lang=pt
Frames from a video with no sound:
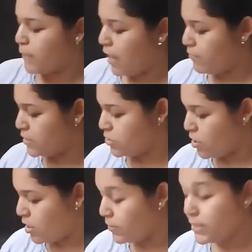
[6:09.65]
Aí vocês
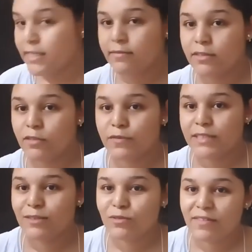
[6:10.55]
olham assim, então
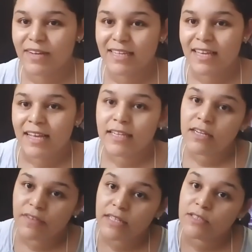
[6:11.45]
você nunca vai
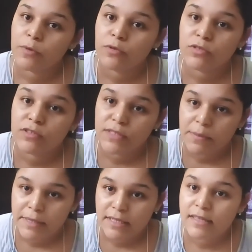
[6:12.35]
danificar seu produto se você
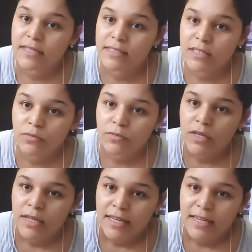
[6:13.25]
prestar atenção,
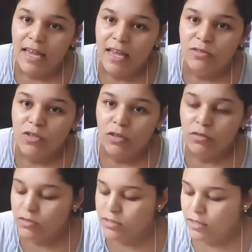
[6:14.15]
né, nos
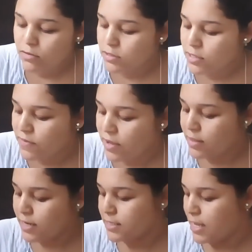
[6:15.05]
rótulos que vem
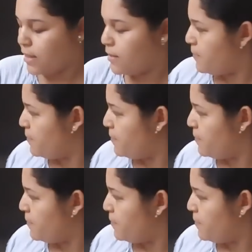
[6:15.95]
atrás dela.